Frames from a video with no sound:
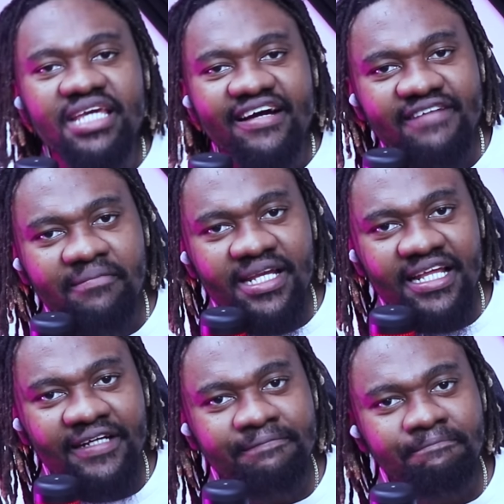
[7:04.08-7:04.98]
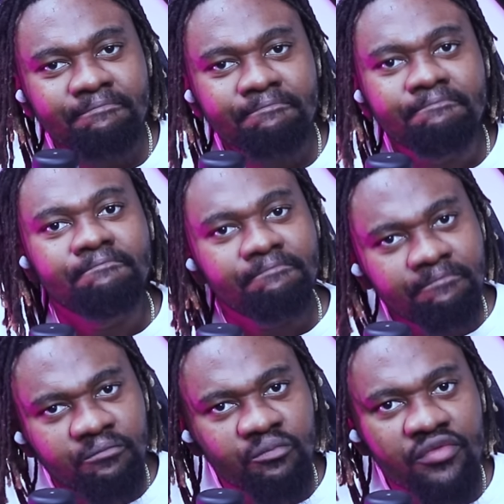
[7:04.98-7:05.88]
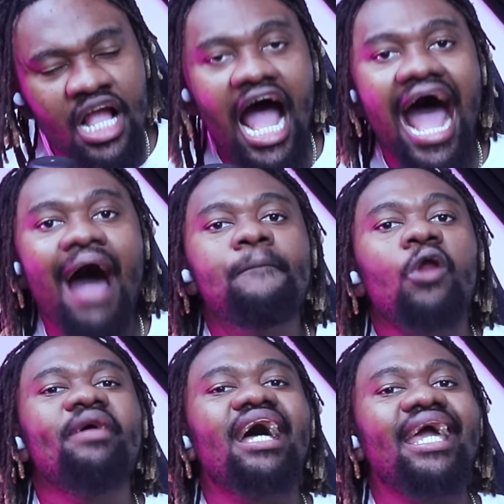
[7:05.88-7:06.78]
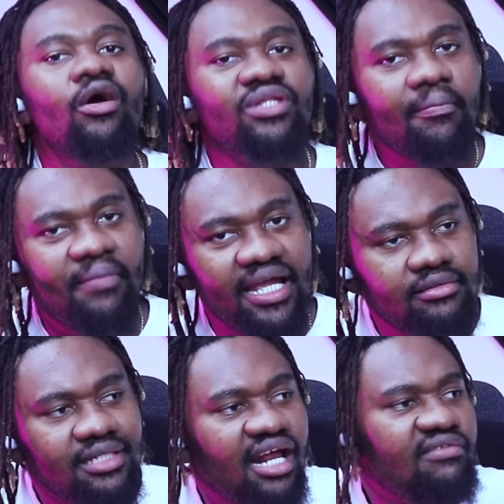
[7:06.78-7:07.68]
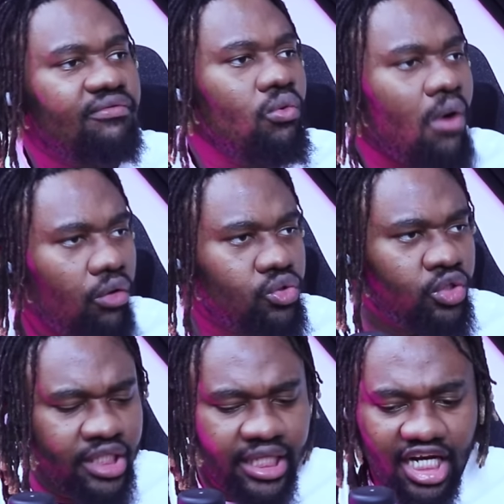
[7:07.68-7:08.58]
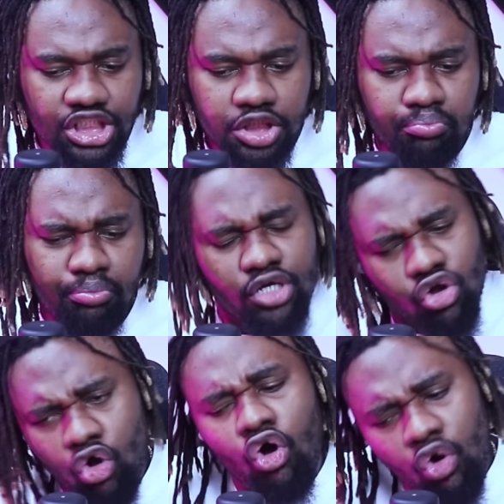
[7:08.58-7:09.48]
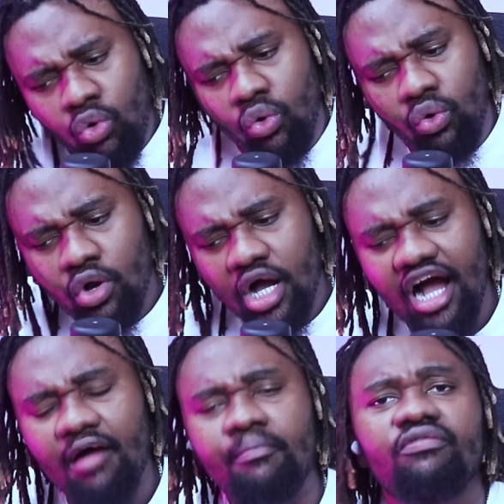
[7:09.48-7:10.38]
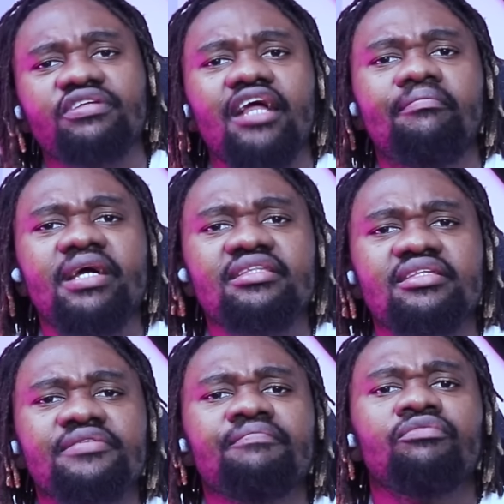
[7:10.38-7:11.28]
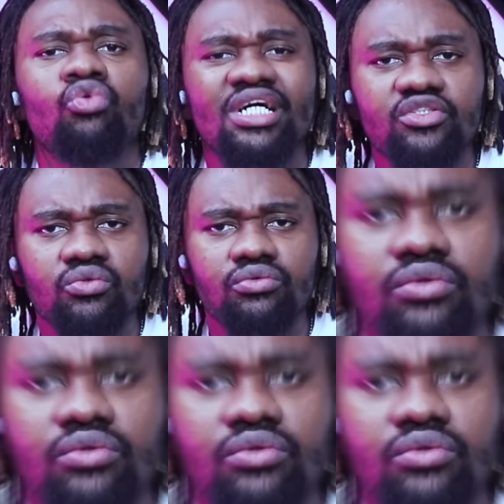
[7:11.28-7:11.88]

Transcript: minha família. Hum. A própria Raquel também gravou um áudio onde ela explicou aprofundadamente o assunto.